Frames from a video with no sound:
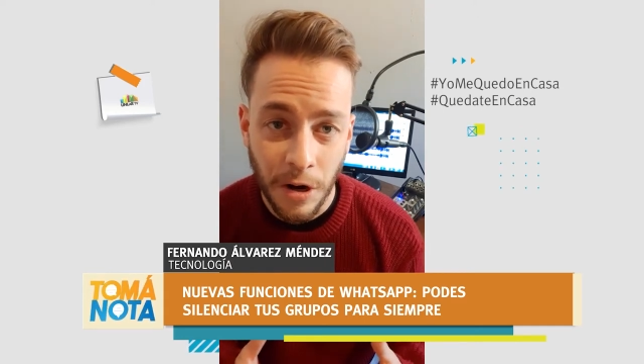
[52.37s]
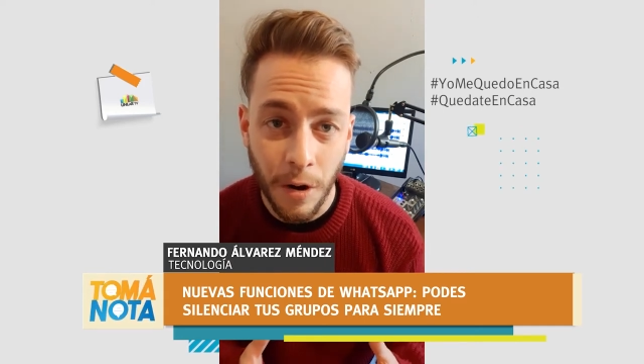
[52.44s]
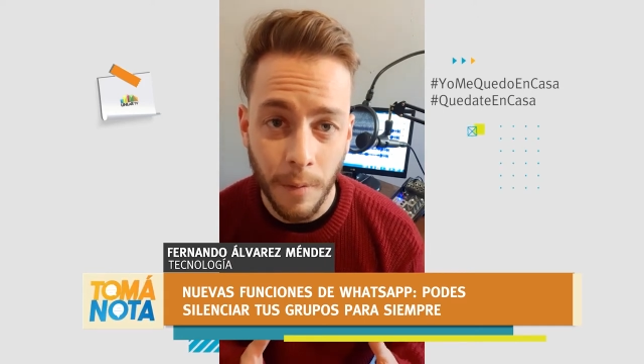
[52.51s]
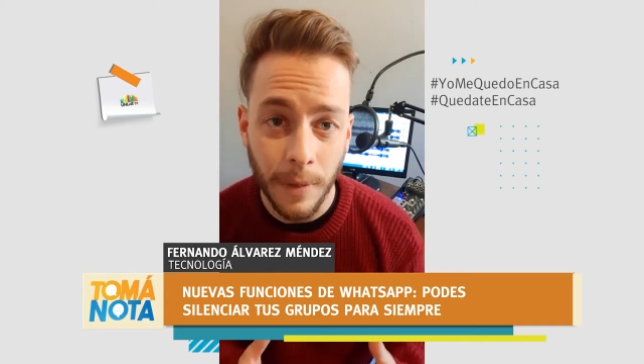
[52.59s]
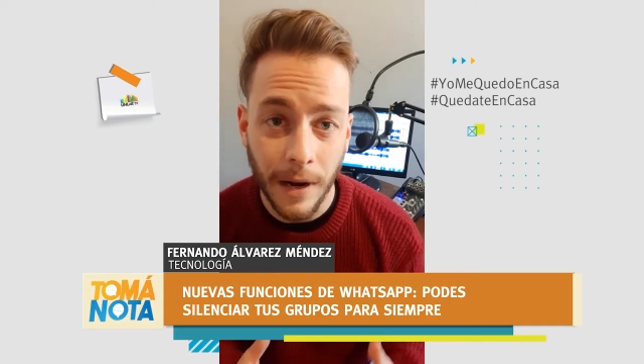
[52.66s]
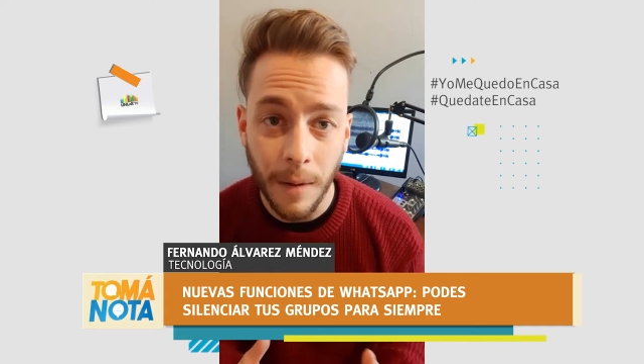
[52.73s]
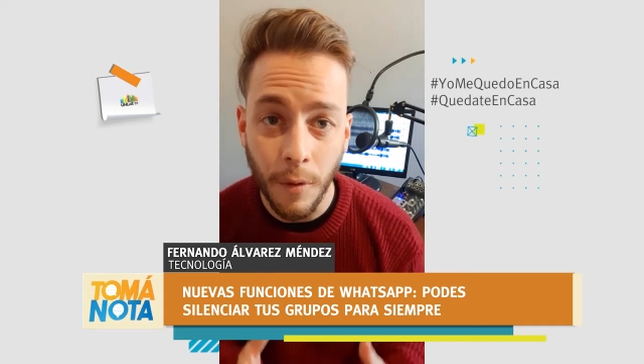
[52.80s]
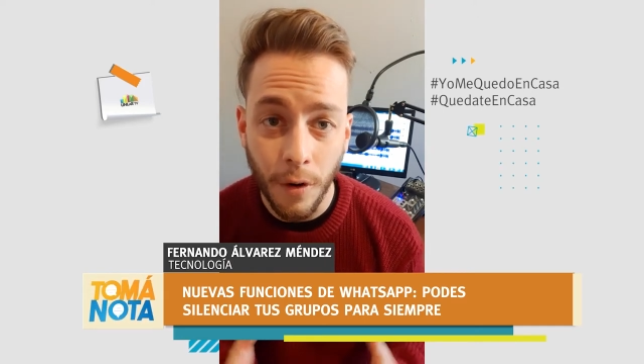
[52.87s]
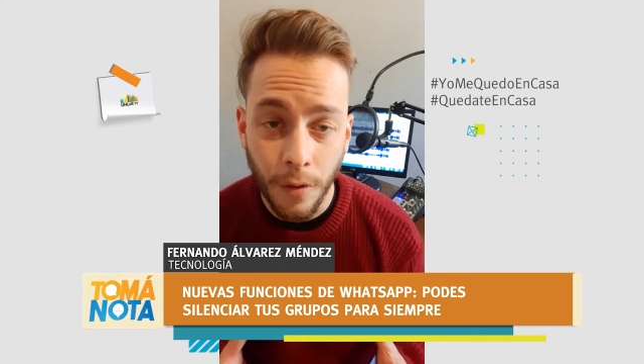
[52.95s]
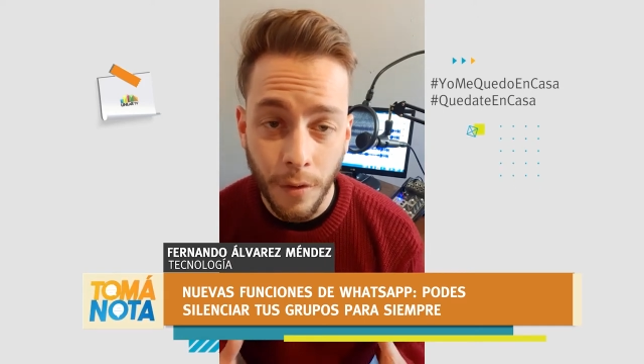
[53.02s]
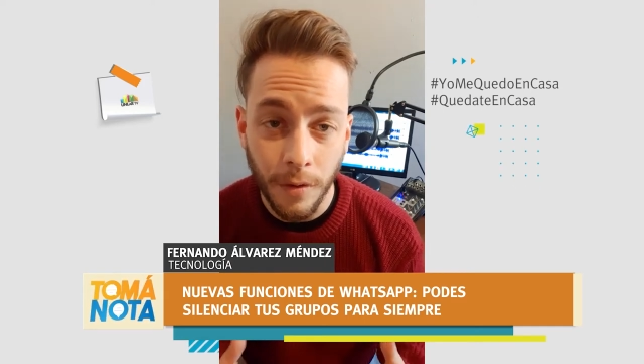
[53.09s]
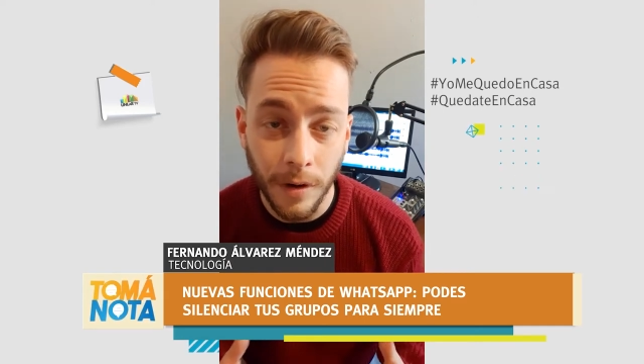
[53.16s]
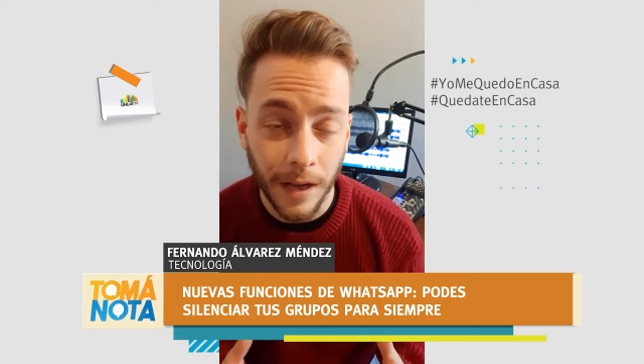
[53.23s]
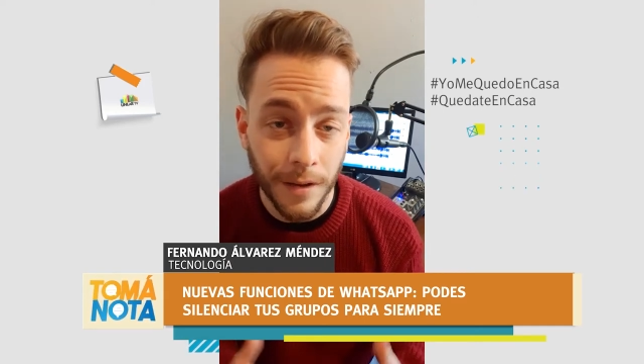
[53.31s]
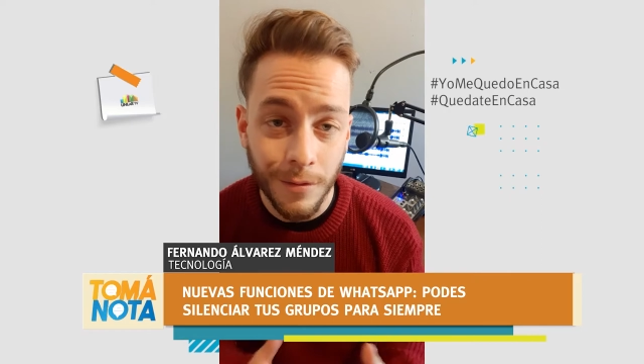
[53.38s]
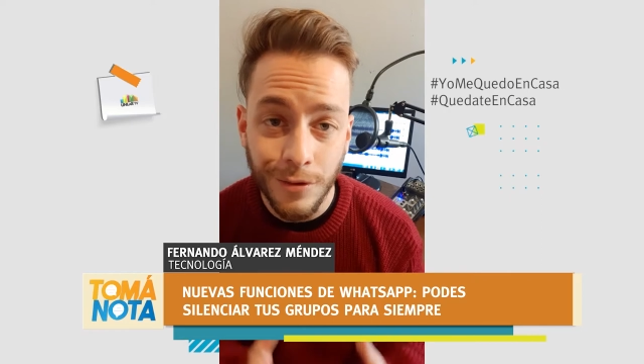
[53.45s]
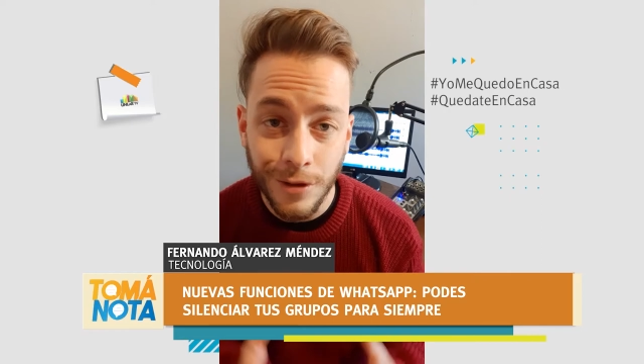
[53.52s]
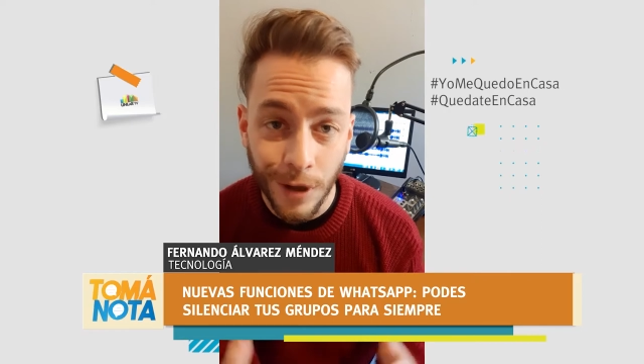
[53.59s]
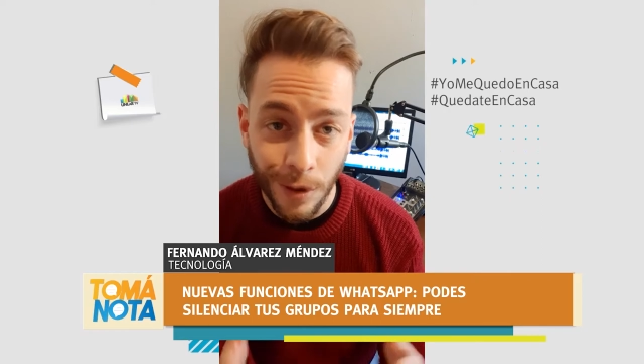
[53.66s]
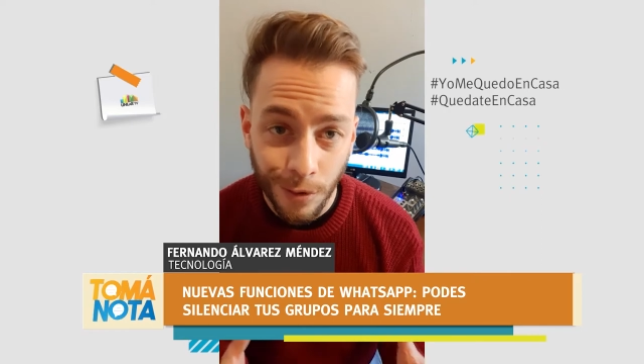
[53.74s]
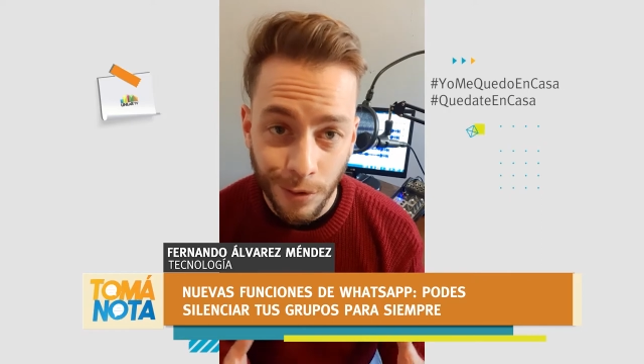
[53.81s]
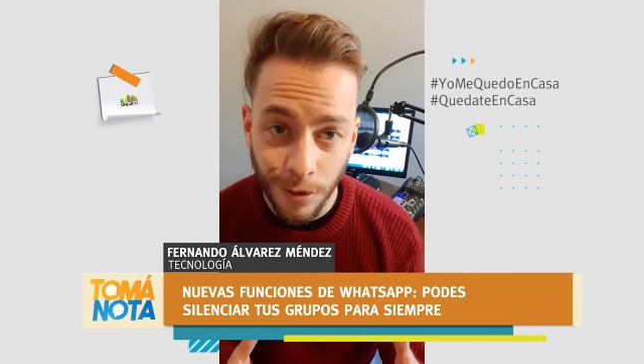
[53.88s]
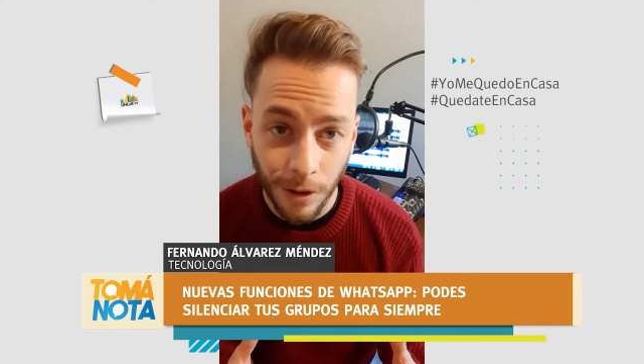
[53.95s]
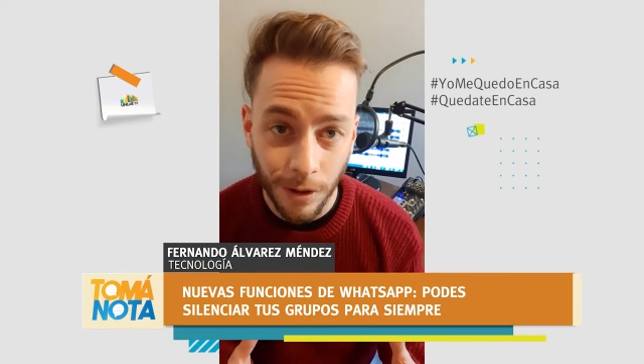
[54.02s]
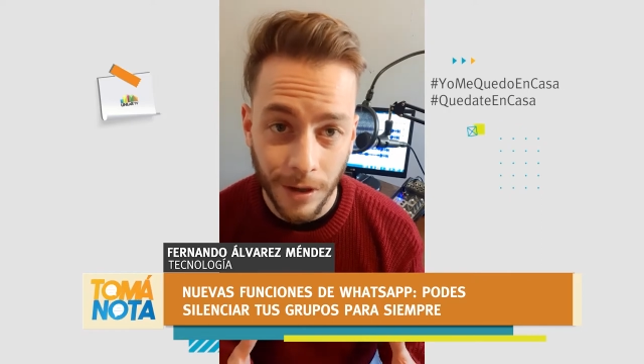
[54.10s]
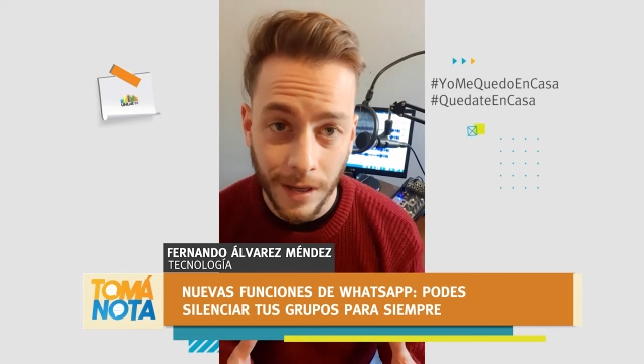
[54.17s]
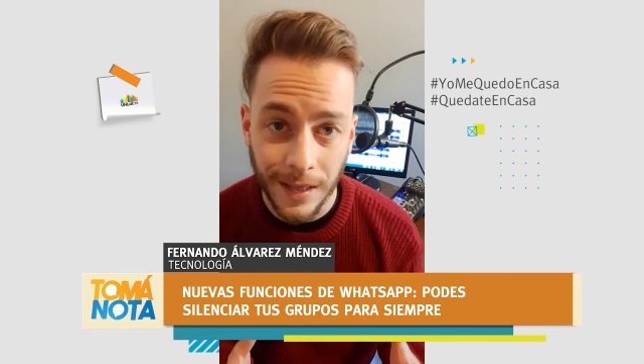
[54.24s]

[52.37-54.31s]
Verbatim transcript: no paramos nunca ni un segundo con el